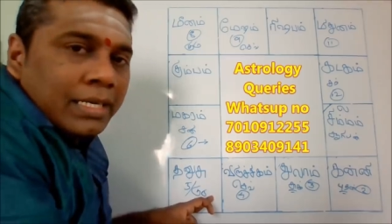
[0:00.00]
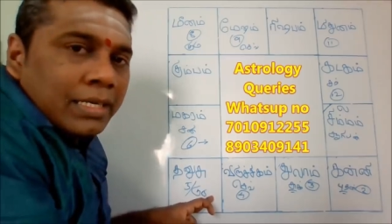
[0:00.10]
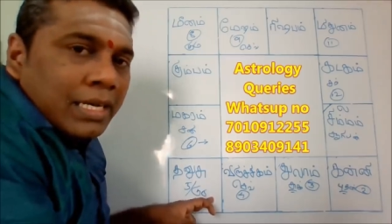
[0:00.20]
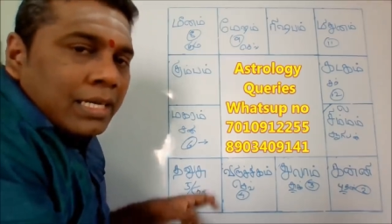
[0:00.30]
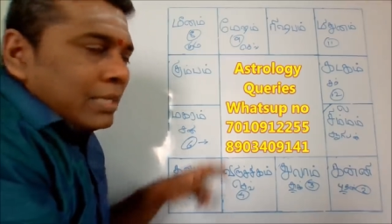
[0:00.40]

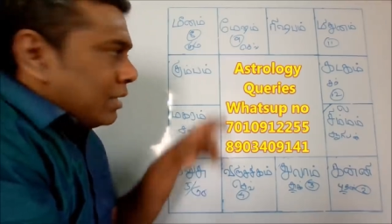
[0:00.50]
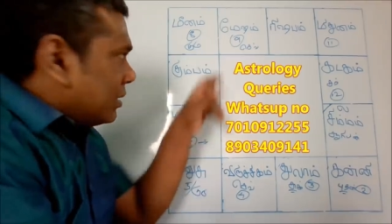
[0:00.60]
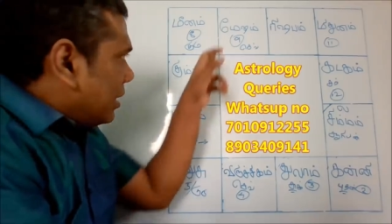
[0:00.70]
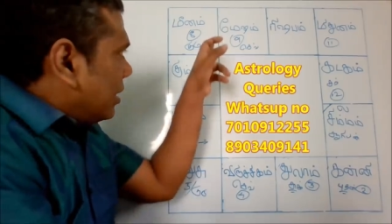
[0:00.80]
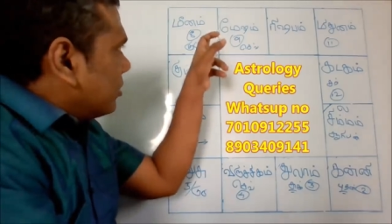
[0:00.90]
இருக்கார்
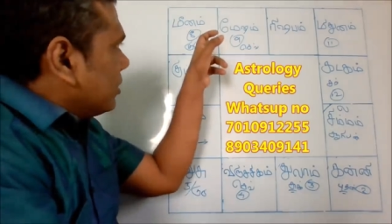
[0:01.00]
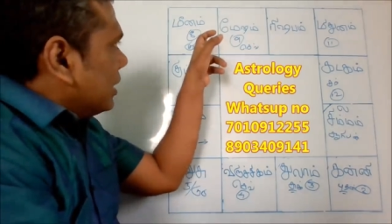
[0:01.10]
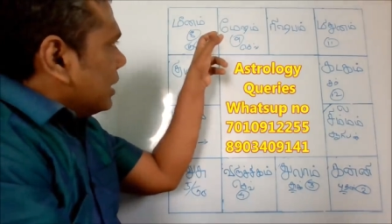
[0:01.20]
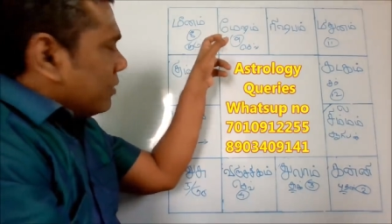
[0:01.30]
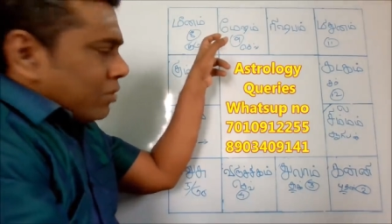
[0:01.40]
இருந்தாலும்
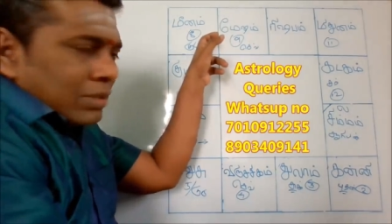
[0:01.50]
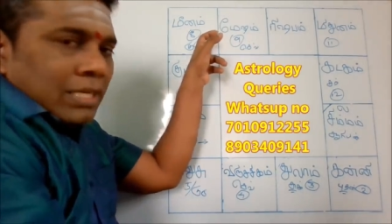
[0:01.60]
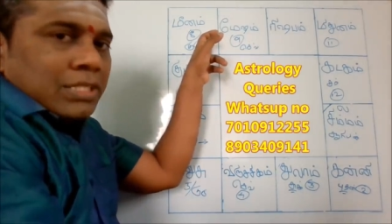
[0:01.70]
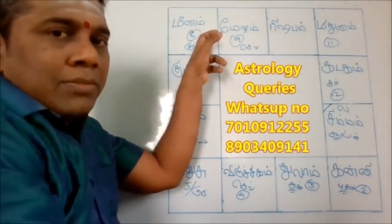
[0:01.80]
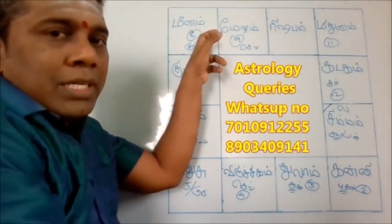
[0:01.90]

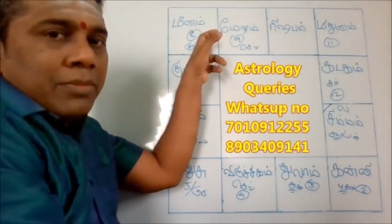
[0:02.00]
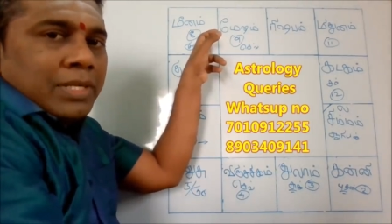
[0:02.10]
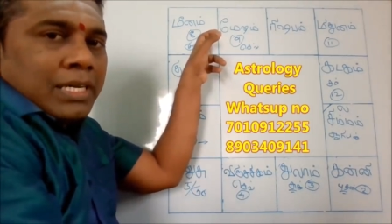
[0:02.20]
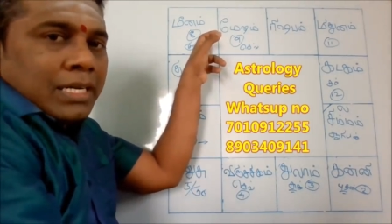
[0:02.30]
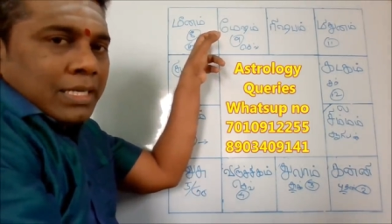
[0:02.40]
கொஞ்சம்
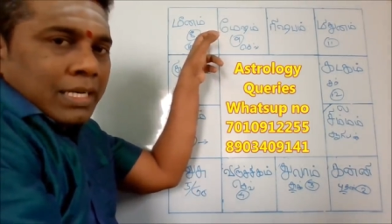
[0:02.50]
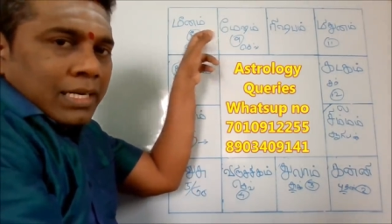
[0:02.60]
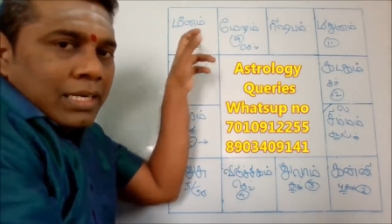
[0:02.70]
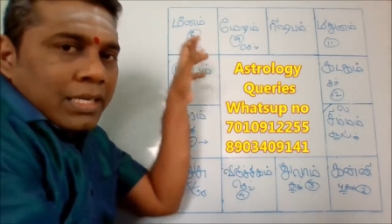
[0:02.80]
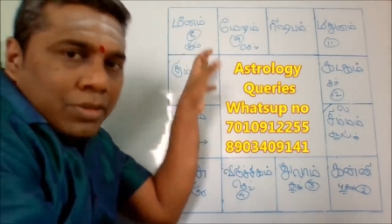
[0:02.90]
அஷ்டமாதிபதியாக
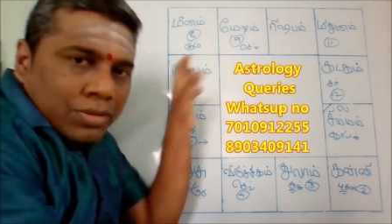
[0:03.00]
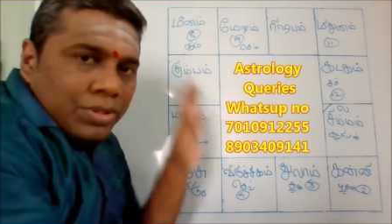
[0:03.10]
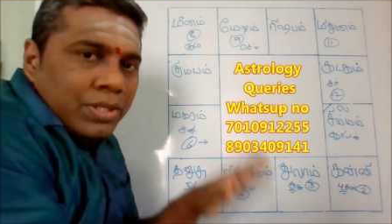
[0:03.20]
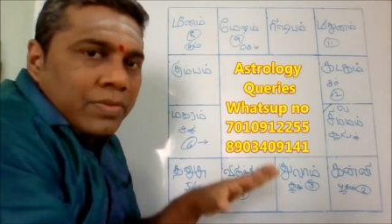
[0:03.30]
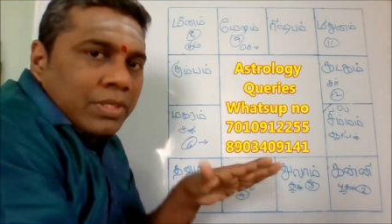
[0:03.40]
இருக்கிறனால
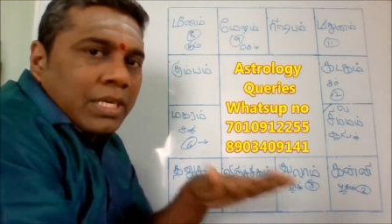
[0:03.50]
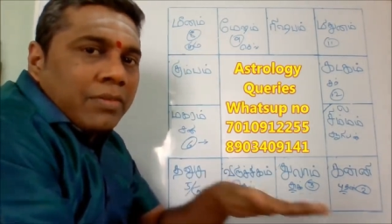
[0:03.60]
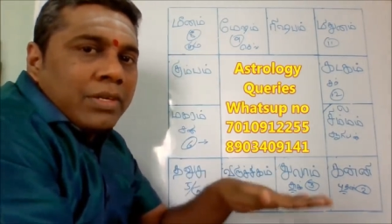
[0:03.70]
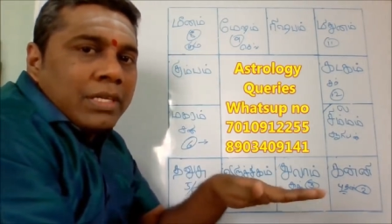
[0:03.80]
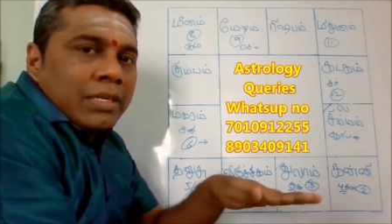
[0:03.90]
கொஞ்சம் வந்து
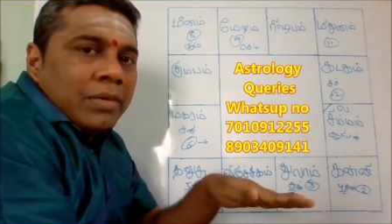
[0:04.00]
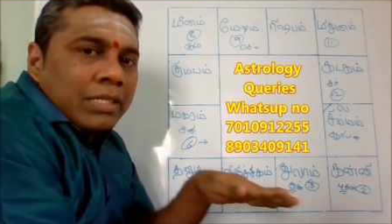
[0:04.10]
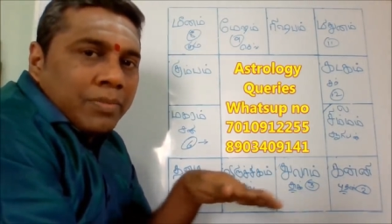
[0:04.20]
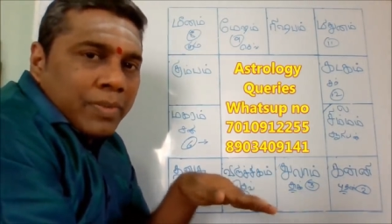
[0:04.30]
அவர் அந்த